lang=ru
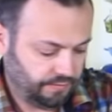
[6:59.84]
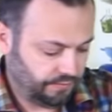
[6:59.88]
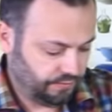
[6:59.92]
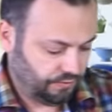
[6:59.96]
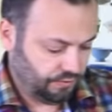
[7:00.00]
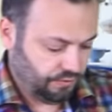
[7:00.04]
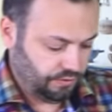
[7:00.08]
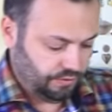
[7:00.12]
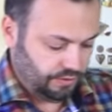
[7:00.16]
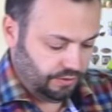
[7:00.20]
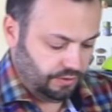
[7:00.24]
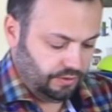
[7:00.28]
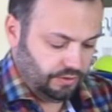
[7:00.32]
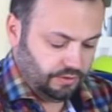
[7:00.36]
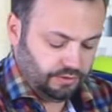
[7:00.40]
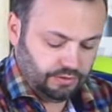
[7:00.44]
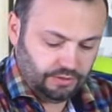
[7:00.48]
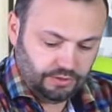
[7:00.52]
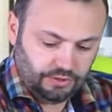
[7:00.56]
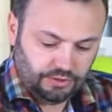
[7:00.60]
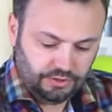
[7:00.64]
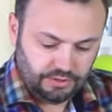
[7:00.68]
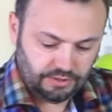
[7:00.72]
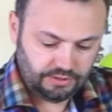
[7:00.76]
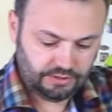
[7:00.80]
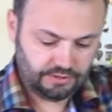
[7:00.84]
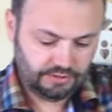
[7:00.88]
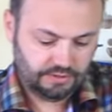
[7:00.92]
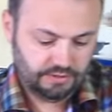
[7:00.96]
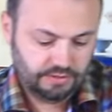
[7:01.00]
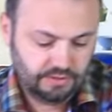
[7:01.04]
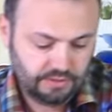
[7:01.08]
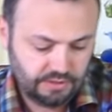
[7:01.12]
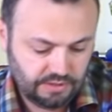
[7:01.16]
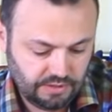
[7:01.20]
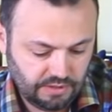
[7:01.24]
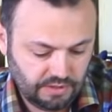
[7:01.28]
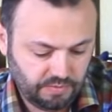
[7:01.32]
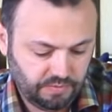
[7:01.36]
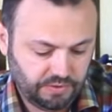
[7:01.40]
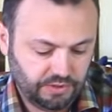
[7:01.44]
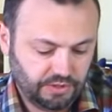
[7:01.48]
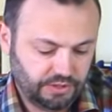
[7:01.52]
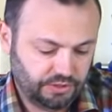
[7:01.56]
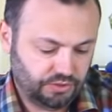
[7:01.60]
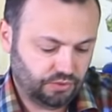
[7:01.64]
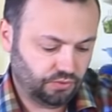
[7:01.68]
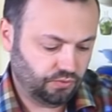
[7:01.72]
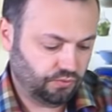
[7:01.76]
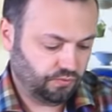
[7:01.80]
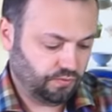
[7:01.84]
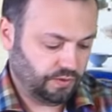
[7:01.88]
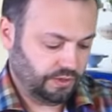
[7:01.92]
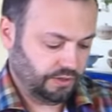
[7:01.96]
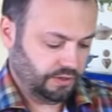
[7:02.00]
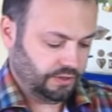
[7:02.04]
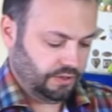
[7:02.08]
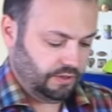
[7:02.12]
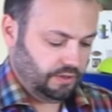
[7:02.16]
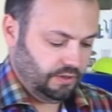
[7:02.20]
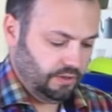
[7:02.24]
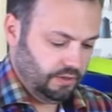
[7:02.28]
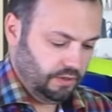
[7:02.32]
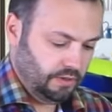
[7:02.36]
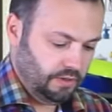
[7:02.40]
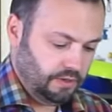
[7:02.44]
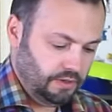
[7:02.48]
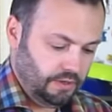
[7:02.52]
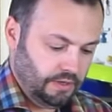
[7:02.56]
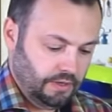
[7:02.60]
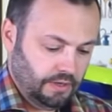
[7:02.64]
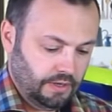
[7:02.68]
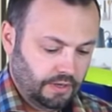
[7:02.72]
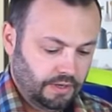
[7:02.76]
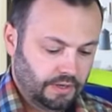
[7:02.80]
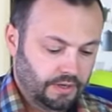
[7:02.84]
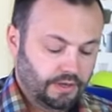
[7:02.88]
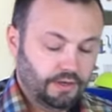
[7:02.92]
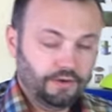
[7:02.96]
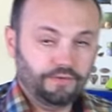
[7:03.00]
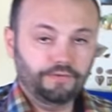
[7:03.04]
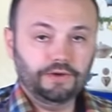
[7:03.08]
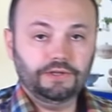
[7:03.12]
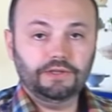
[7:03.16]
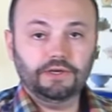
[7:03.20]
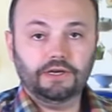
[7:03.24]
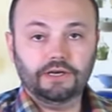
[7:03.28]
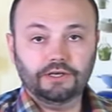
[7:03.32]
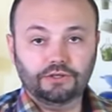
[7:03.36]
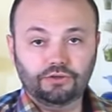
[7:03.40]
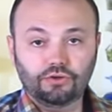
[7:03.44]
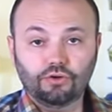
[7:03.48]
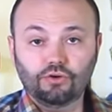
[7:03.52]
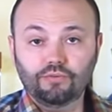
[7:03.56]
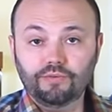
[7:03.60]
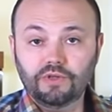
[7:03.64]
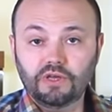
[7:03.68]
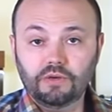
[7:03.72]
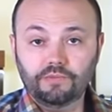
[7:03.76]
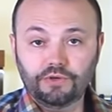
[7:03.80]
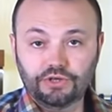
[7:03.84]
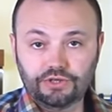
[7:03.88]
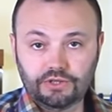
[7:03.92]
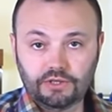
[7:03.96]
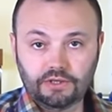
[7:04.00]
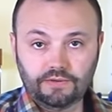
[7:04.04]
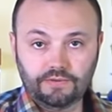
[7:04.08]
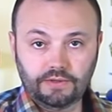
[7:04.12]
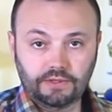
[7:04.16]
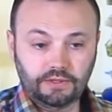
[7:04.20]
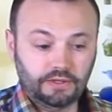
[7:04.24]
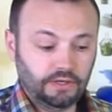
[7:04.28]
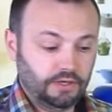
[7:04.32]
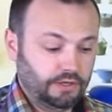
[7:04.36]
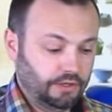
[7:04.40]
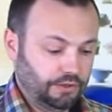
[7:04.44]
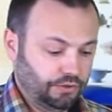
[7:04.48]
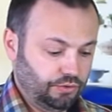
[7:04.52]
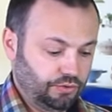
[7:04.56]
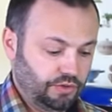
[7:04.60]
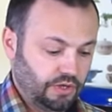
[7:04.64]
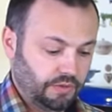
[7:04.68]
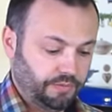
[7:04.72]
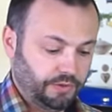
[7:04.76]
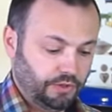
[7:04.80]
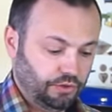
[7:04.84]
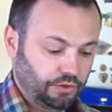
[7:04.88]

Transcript: Все это дело сейчас ополосну в воде, в этой кастрюле у меня обычная вода, сюда я